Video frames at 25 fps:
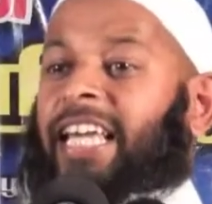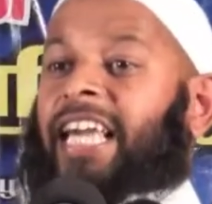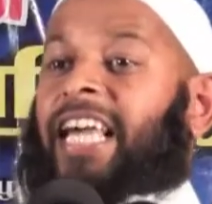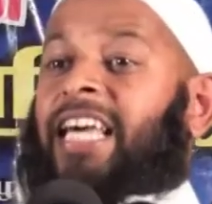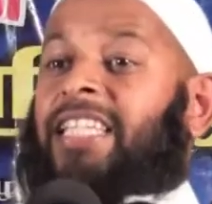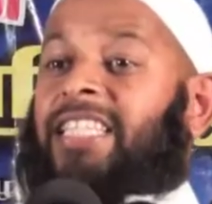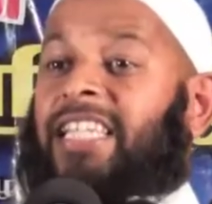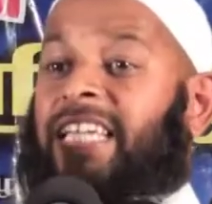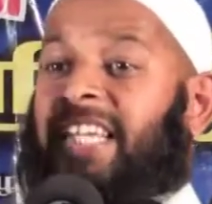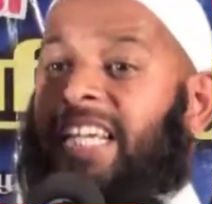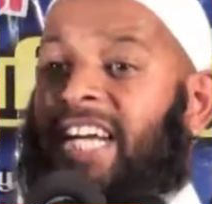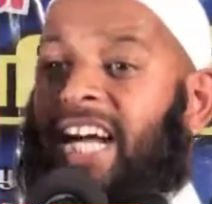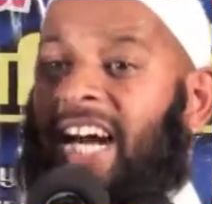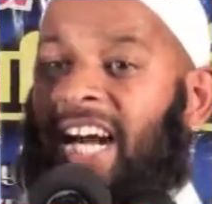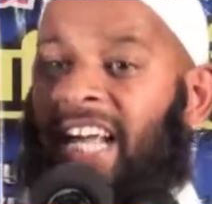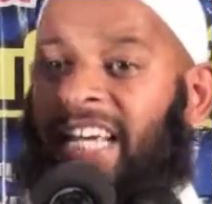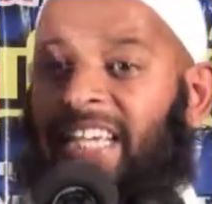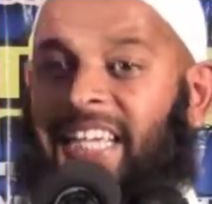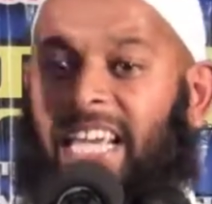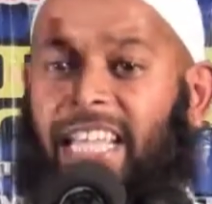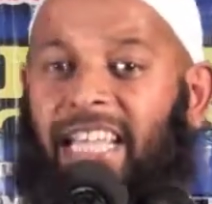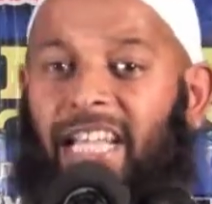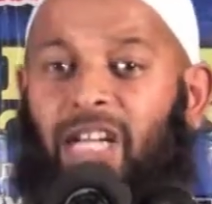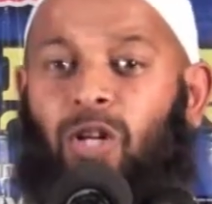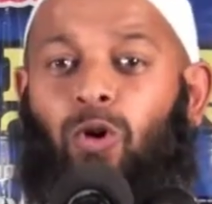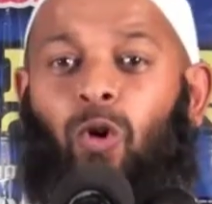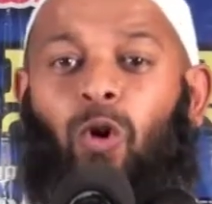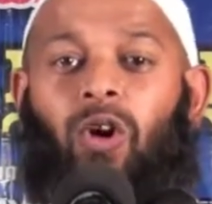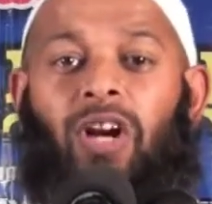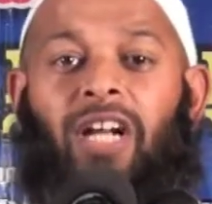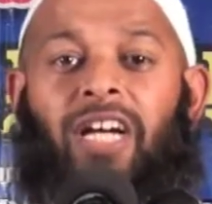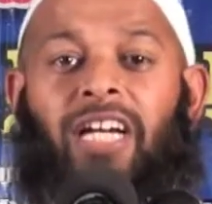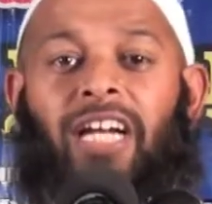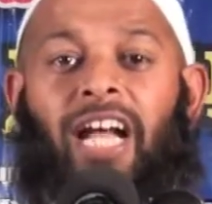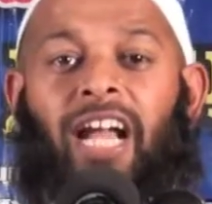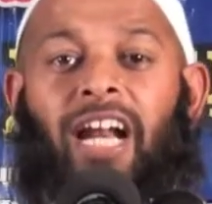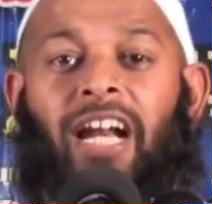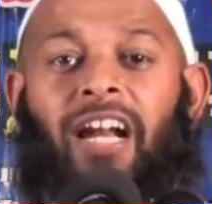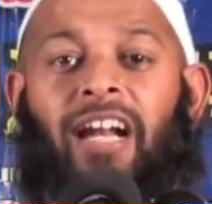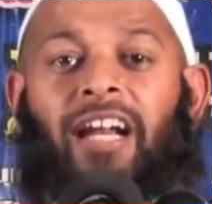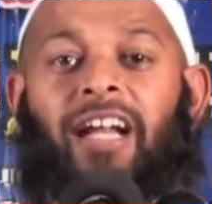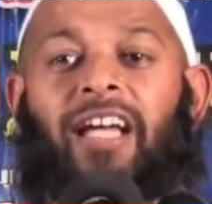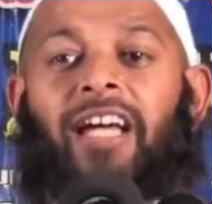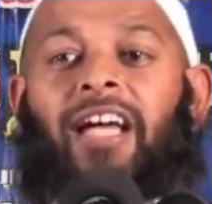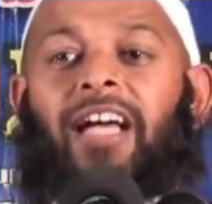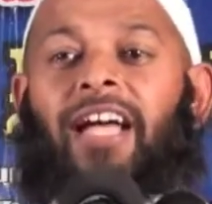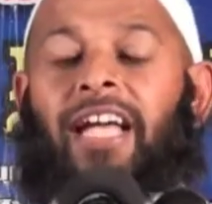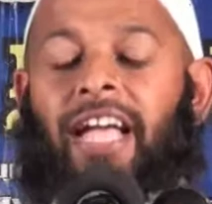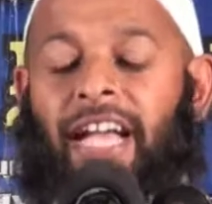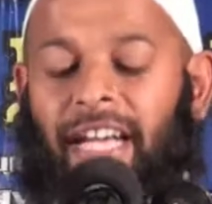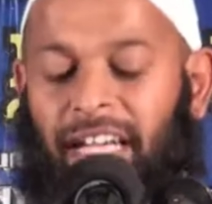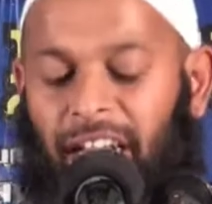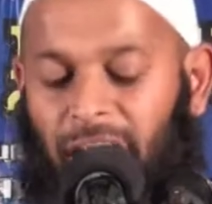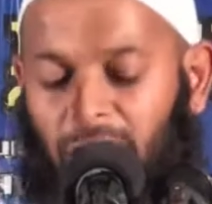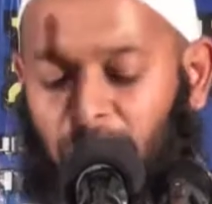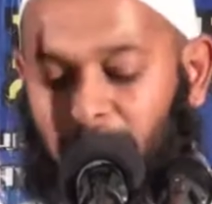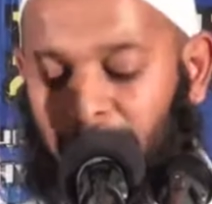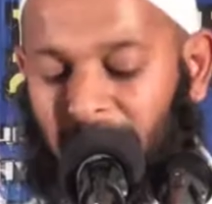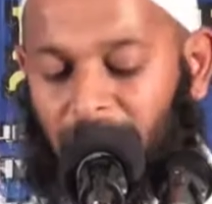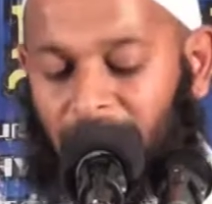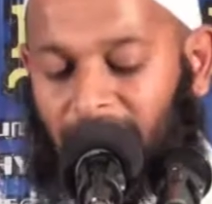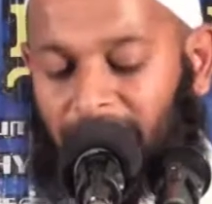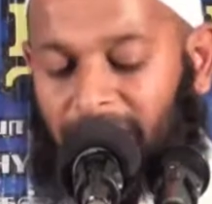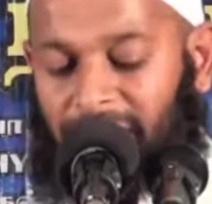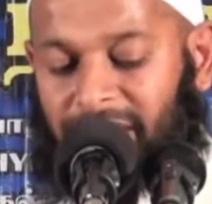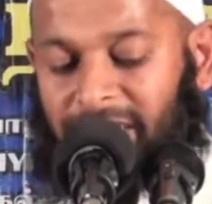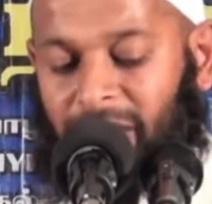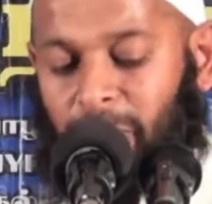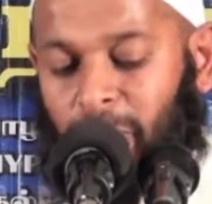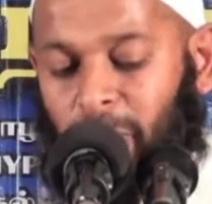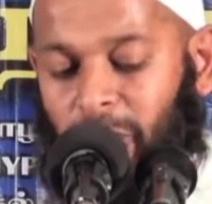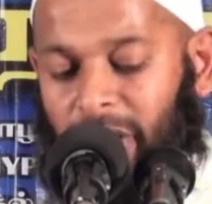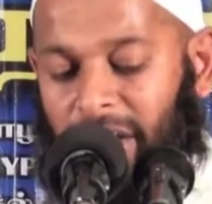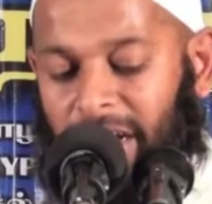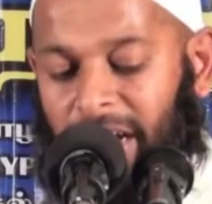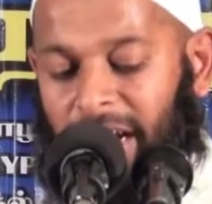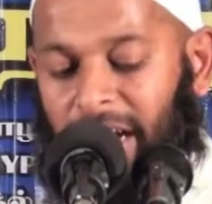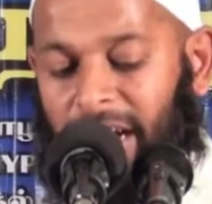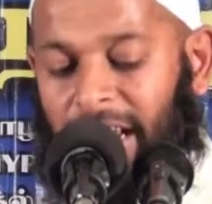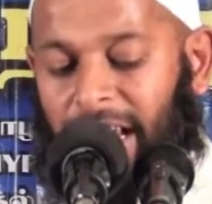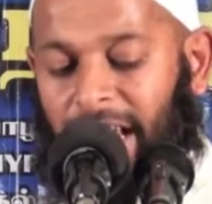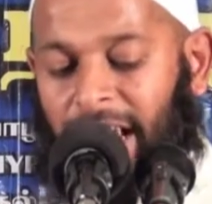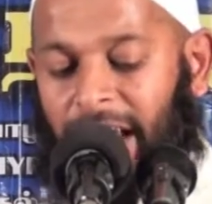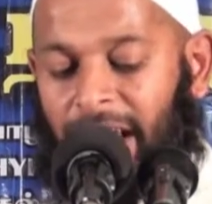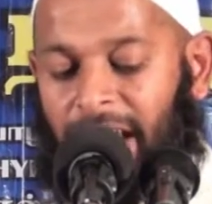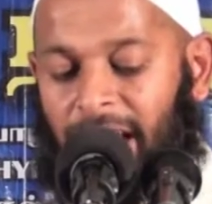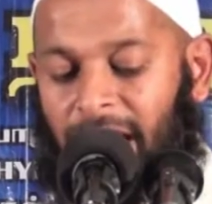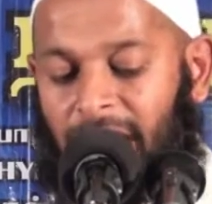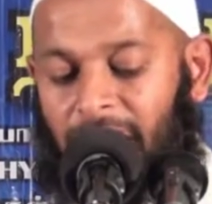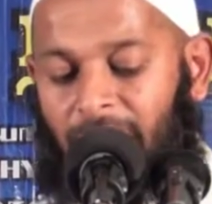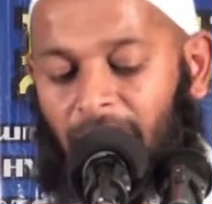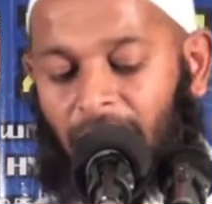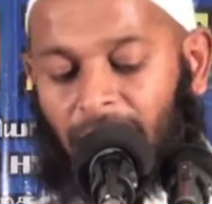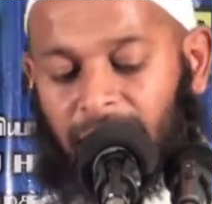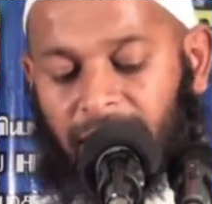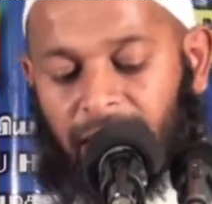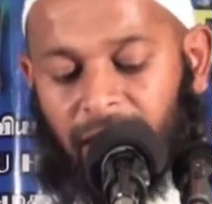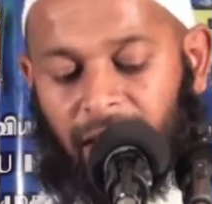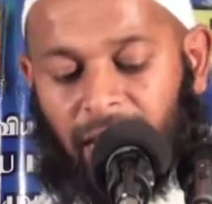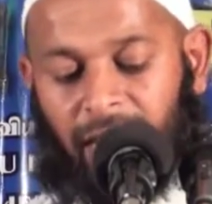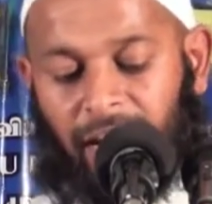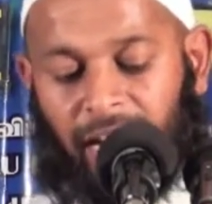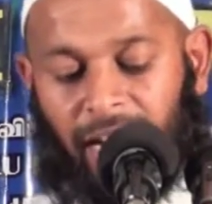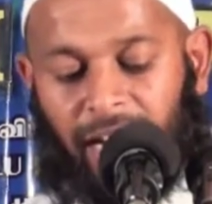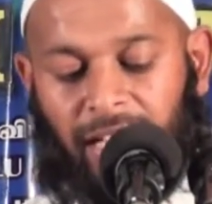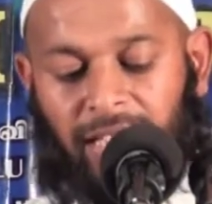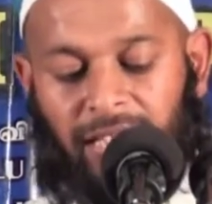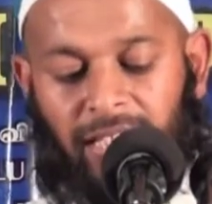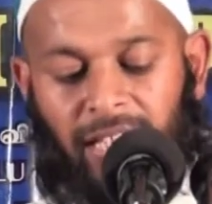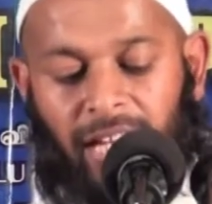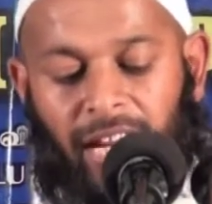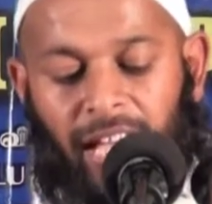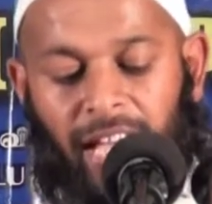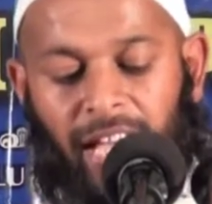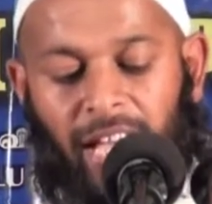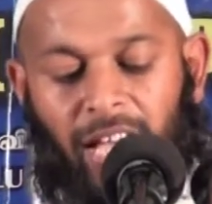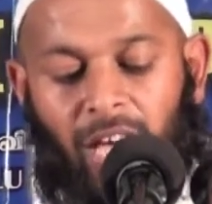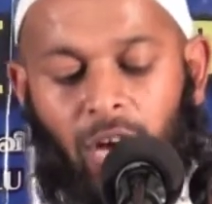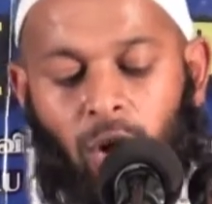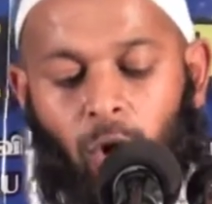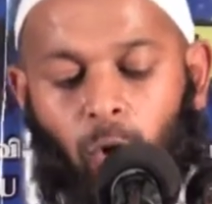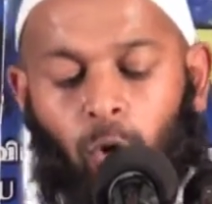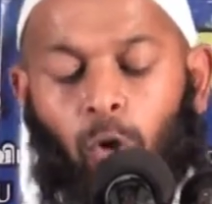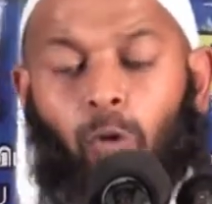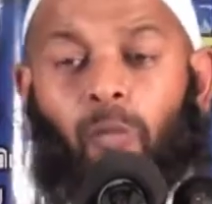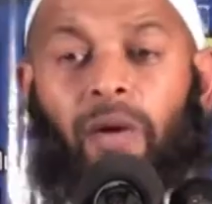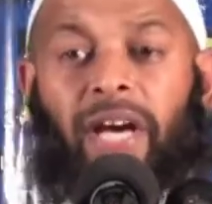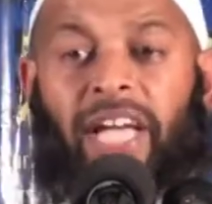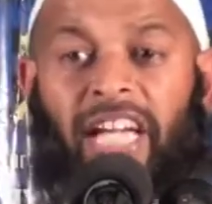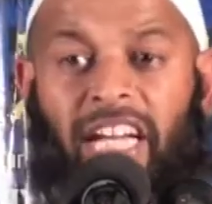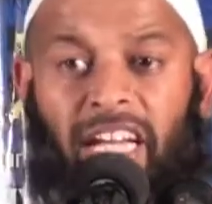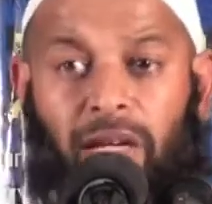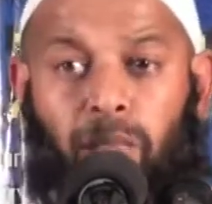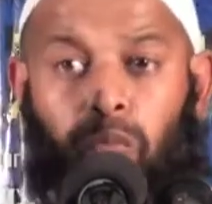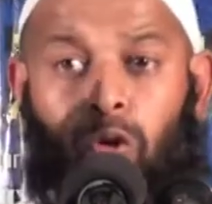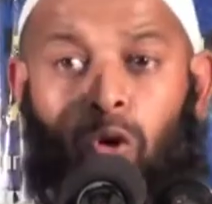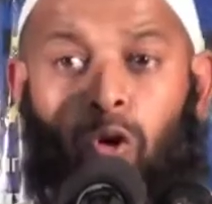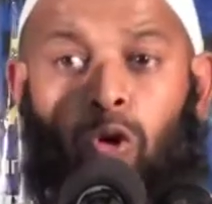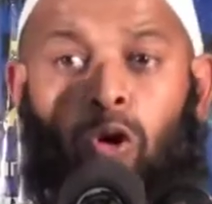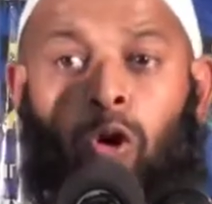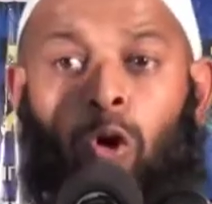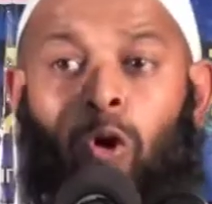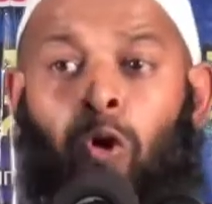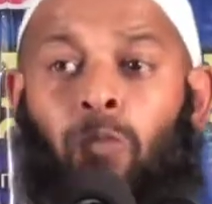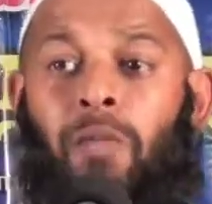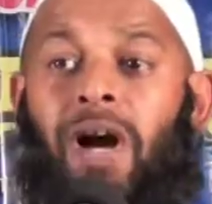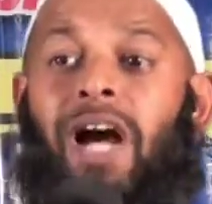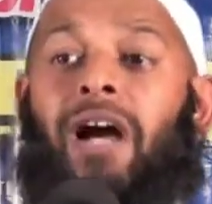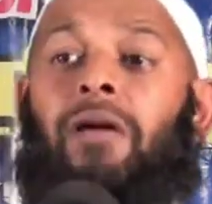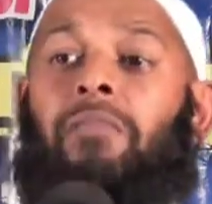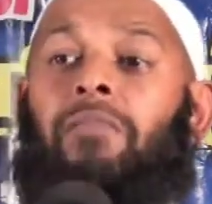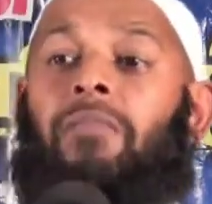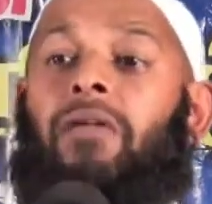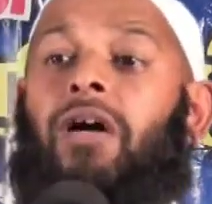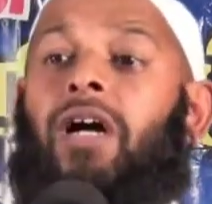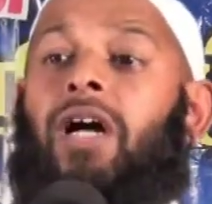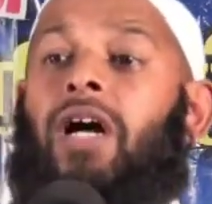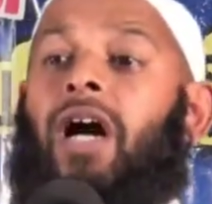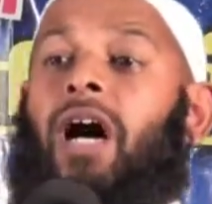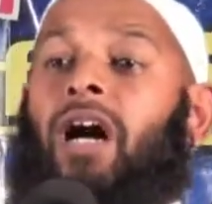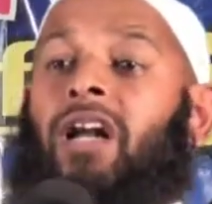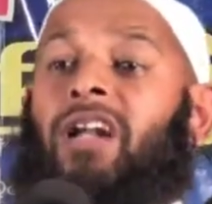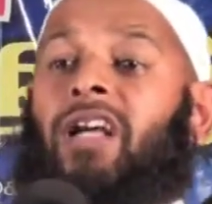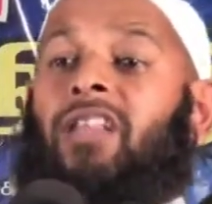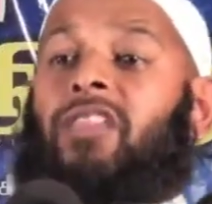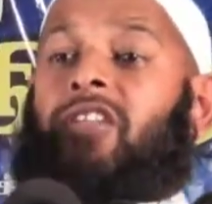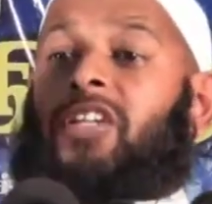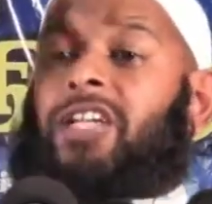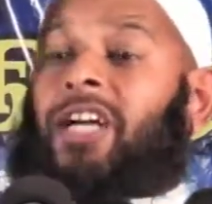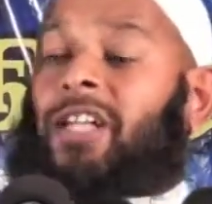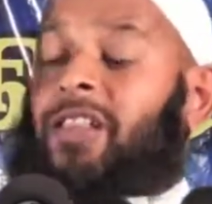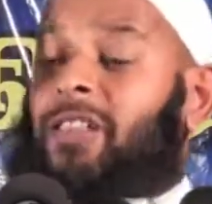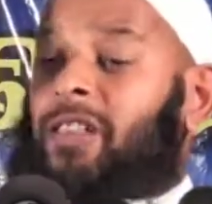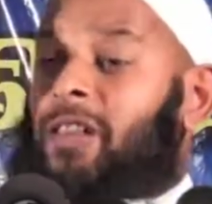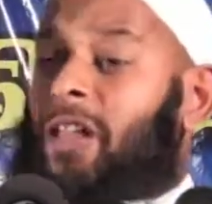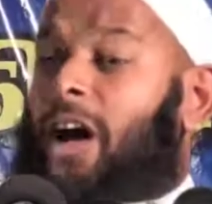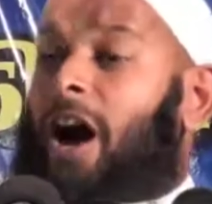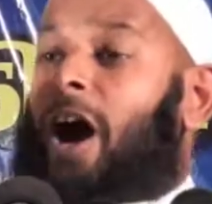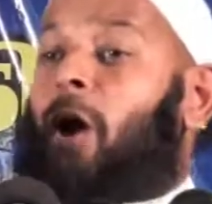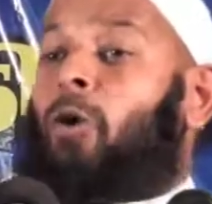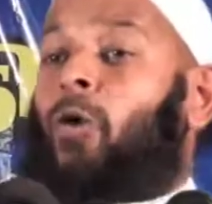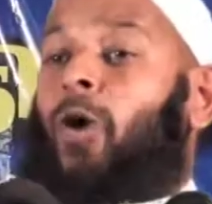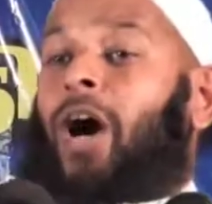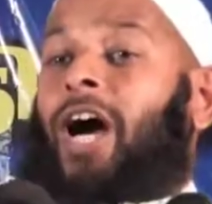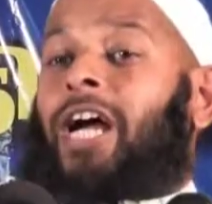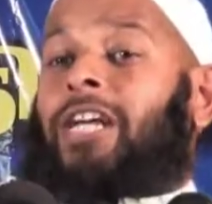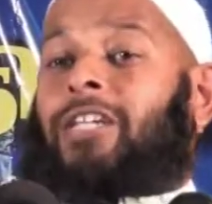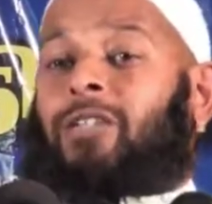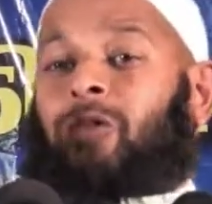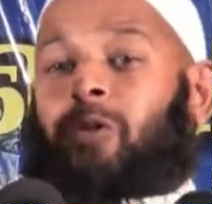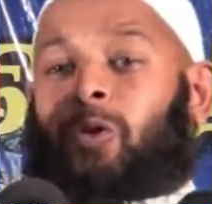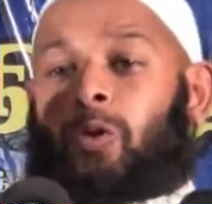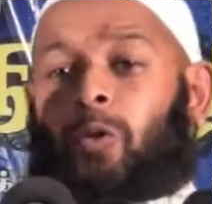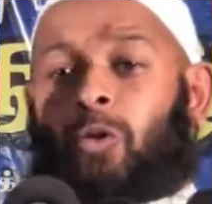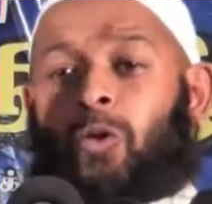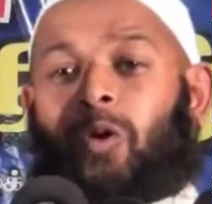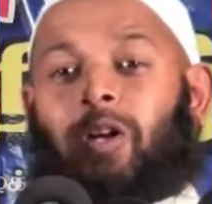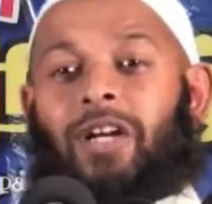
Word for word: எதிரிகளை எதிர்கொள்ளுங்கள் என் அருமையான சகோதரர்களே அந்த நேரத்திலே உமைரிபுனுல் ஹுமாம் ரவி அல்லாஹு அன்ஹூ